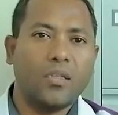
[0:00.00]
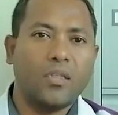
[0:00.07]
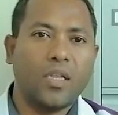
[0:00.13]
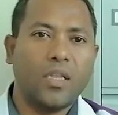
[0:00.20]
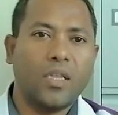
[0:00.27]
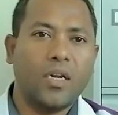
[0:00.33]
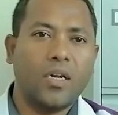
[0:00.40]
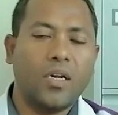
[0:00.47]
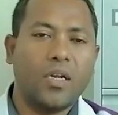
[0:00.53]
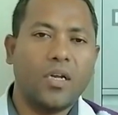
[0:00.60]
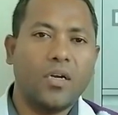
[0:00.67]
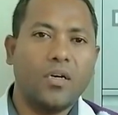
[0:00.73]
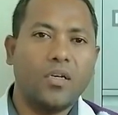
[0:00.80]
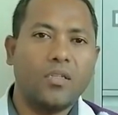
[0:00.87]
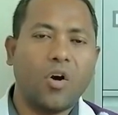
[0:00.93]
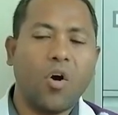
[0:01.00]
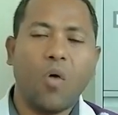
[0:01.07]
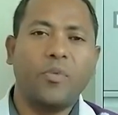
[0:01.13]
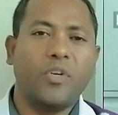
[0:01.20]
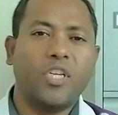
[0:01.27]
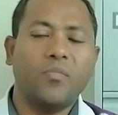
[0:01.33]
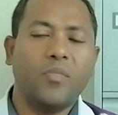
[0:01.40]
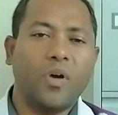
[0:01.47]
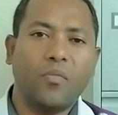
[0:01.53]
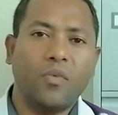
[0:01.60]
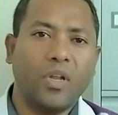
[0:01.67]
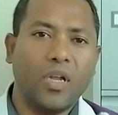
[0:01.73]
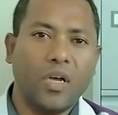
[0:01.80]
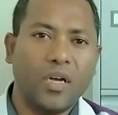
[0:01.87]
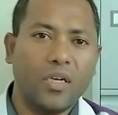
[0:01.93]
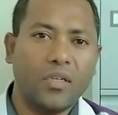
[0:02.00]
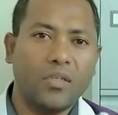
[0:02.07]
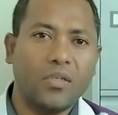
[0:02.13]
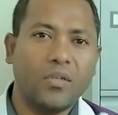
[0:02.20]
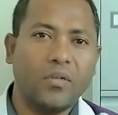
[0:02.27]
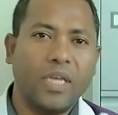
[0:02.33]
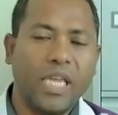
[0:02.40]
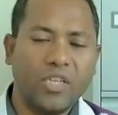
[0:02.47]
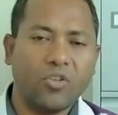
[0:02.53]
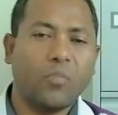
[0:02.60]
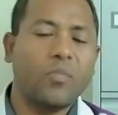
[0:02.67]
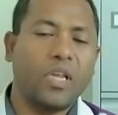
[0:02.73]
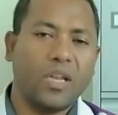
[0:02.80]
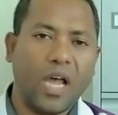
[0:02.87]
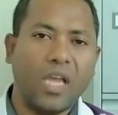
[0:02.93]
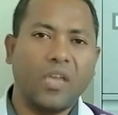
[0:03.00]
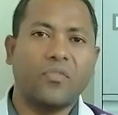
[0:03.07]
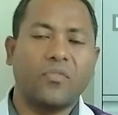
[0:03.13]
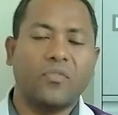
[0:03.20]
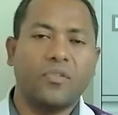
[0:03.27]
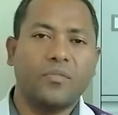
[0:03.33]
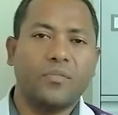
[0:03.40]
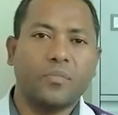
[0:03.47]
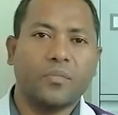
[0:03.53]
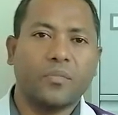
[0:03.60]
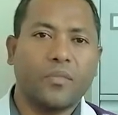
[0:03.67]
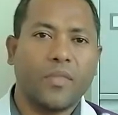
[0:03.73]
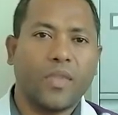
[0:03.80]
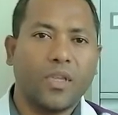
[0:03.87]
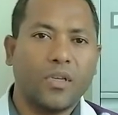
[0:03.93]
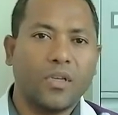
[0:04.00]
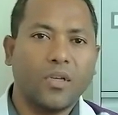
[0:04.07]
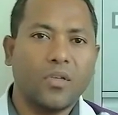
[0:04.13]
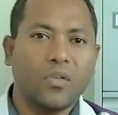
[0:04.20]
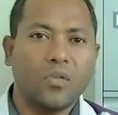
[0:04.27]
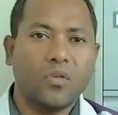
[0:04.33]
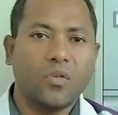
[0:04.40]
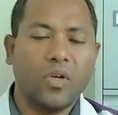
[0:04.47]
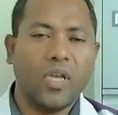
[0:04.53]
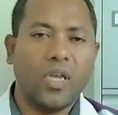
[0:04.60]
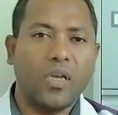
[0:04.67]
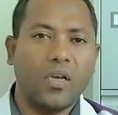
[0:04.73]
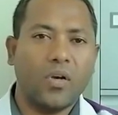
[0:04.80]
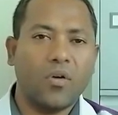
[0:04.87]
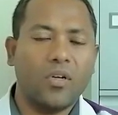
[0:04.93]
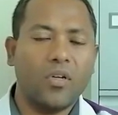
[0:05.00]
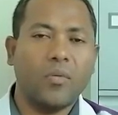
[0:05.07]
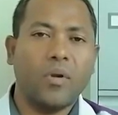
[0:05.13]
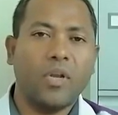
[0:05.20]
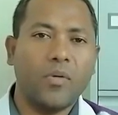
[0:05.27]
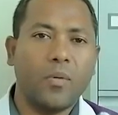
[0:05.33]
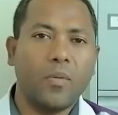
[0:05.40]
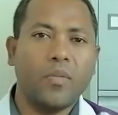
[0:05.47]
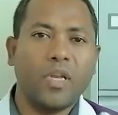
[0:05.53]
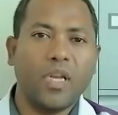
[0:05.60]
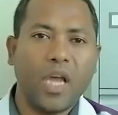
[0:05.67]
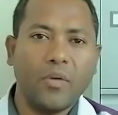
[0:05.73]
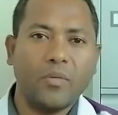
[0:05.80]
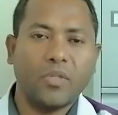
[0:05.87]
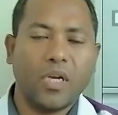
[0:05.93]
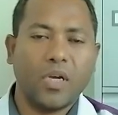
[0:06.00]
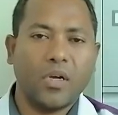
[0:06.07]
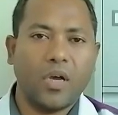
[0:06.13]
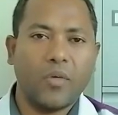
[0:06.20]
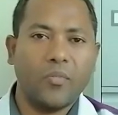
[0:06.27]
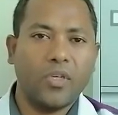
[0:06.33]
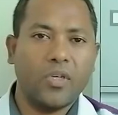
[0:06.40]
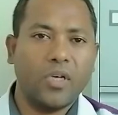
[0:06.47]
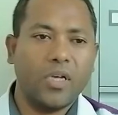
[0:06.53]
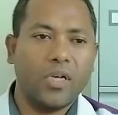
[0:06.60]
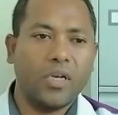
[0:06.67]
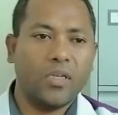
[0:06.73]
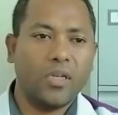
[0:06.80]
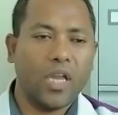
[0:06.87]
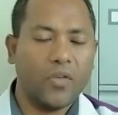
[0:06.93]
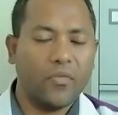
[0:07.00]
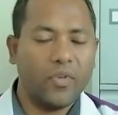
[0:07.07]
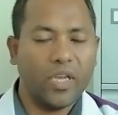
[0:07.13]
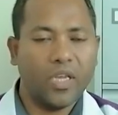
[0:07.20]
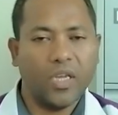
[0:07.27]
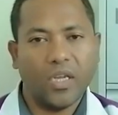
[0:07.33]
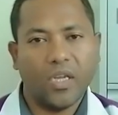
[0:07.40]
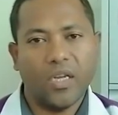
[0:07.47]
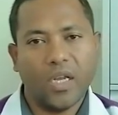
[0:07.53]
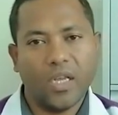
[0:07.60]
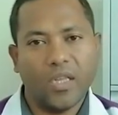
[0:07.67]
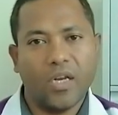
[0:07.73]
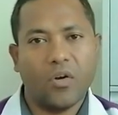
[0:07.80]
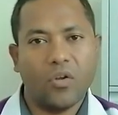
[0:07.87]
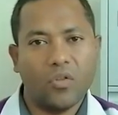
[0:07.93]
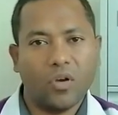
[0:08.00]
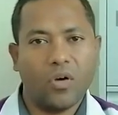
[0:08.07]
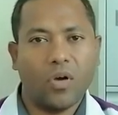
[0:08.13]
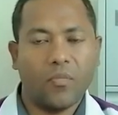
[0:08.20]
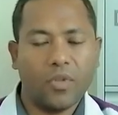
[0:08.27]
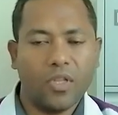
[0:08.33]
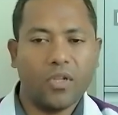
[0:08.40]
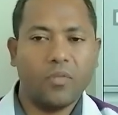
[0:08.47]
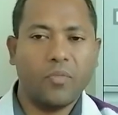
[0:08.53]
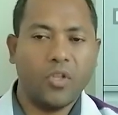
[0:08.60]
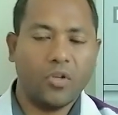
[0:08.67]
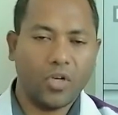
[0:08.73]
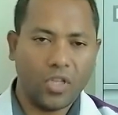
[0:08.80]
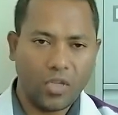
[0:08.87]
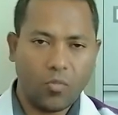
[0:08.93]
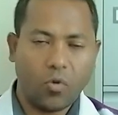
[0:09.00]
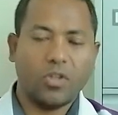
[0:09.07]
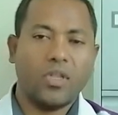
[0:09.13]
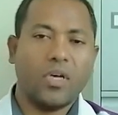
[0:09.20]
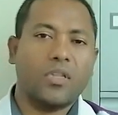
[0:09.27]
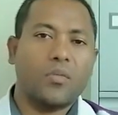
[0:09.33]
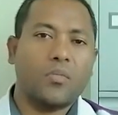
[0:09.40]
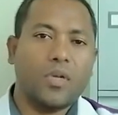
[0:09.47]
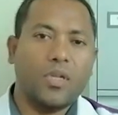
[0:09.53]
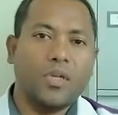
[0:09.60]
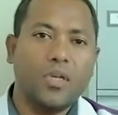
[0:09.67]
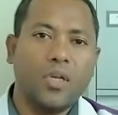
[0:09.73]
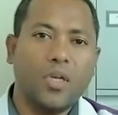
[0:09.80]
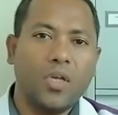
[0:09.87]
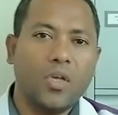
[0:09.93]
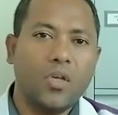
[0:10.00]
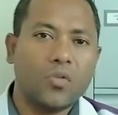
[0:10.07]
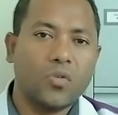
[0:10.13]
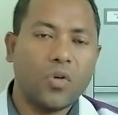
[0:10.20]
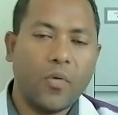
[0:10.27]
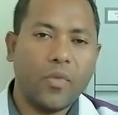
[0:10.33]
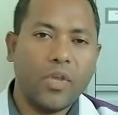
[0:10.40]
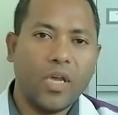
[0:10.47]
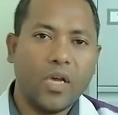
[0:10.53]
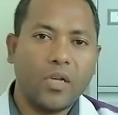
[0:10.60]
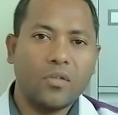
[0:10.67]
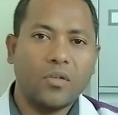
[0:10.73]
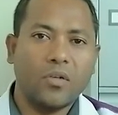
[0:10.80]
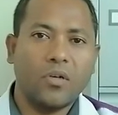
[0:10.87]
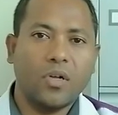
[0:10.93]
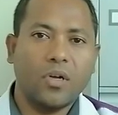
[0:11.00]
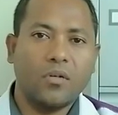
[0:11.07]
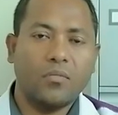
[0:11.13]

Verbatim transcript: তাদের দ্য অপটিমাম এজ অফ দ্য লাইফ সো অপটিমাম লেভ অফ দ্য লাইফ আমি লাইফ এক্ষেত্রে হয়তো আমাদের ভিতরে দ্বিমত থাকতে পারে সো আমি একজন